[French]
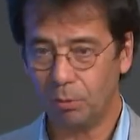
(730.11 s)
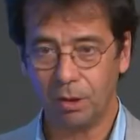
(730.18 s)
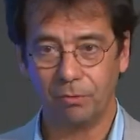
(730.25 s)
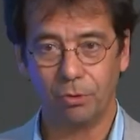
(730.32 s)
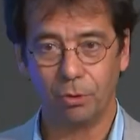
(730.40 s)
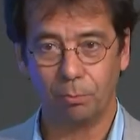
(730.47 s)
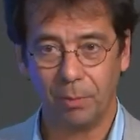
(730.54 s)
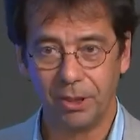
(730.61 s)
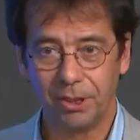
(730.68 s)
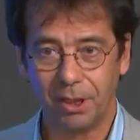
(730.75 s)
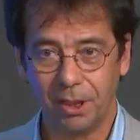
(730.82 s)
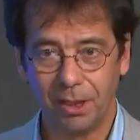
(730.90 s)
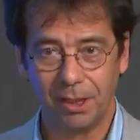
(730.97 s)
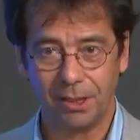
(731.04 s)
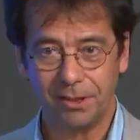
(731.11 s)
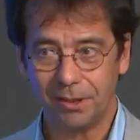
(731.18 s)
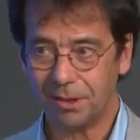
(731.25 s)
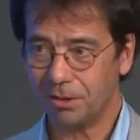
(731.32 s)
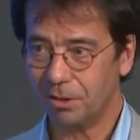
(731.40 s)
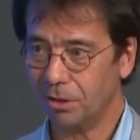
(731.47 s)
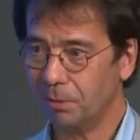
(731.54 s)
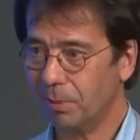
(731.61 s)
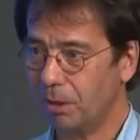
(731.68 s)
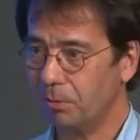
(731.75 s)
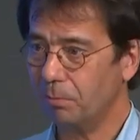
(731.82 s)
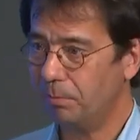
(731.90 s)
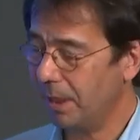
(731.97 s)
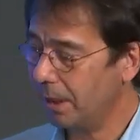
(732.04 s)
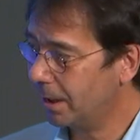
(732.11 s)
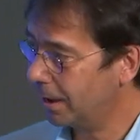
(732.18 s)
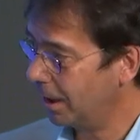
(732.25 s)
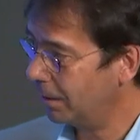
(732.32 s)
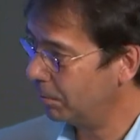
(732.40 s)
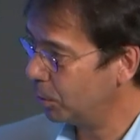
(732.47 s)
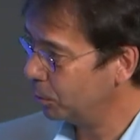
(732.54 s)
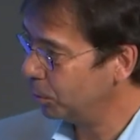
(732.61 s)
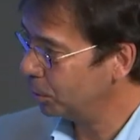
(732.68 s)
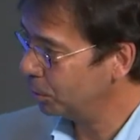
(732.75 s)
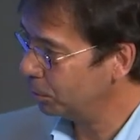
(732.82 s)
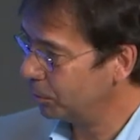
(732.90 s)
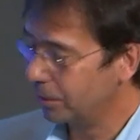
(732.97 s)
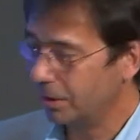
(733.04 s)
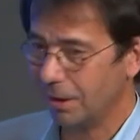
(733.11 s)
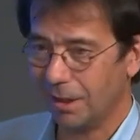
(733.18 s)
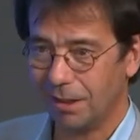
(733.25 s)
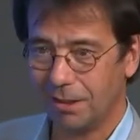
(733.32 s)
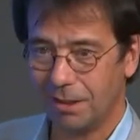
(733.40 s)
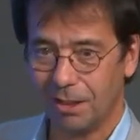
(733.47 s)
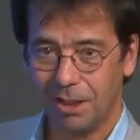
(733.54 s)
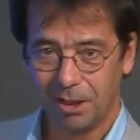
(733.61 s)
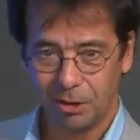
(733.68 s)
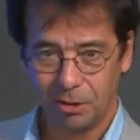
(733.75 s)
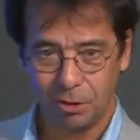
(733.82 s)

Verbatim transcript: d'intégrer un simple euh, billet.